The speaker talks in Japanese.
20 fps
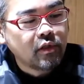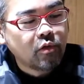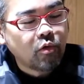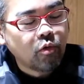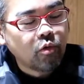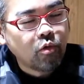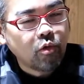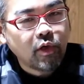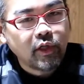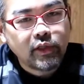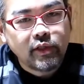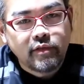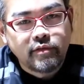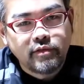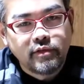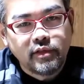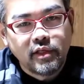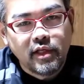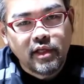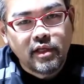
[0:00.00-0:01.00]
ここがで
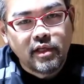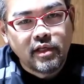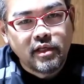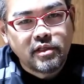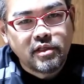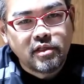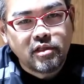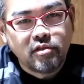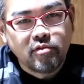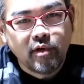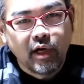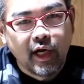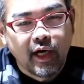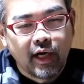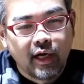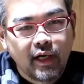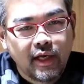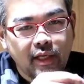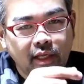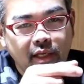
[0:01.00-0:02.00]
すね、実は
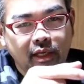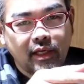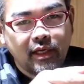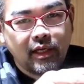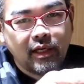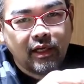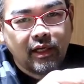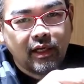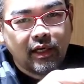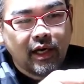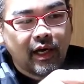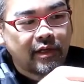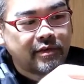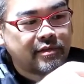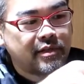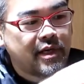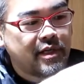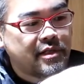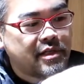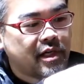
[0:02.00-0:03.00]

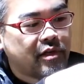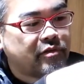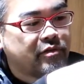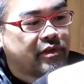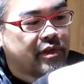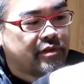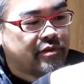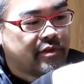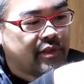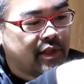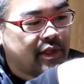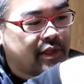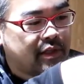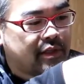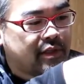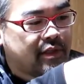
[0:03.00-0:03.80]
外れちゃうんですね。